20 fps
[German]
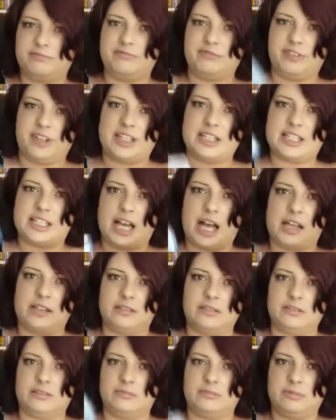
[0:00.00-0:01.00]
wenn es
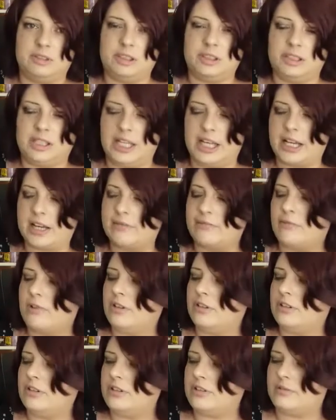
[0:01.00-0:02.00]
gerade ne, leer
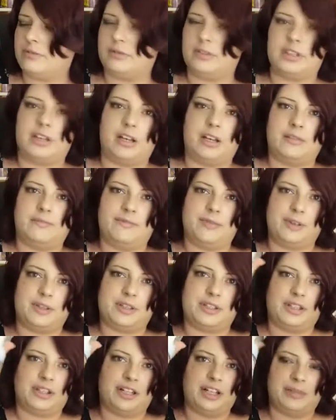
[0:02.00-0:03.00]
geworden ist und da wird
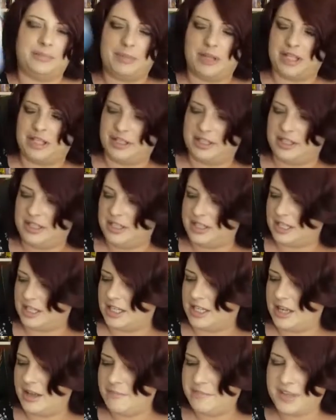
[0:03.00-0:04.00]
es dann halt meistens dieser
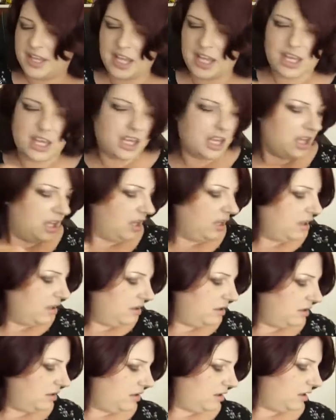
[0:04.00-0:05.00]
hier.
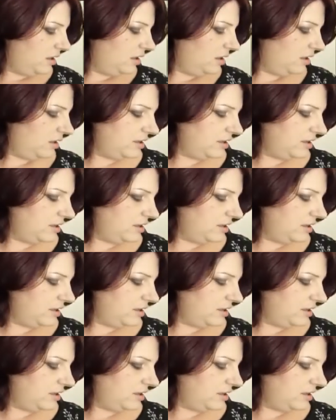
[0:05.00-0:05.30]
Äh, äh,